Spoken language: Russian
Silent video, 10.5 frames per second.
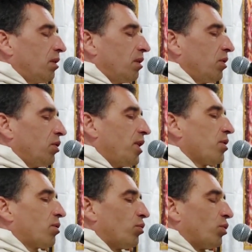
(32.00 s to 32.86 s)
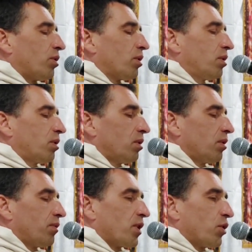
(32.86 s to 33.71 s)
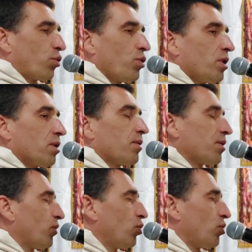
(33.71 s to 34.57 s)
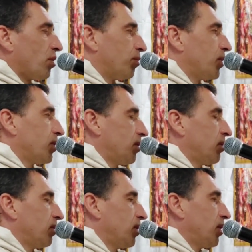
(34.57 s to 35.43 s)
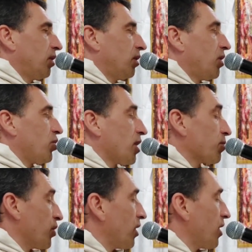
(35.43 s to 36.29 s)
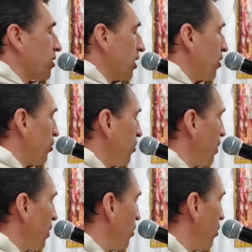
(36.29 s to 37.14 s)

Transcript: действует в сотрудничестве с ведущим. И сейчас мы как раз к этому и перейдем.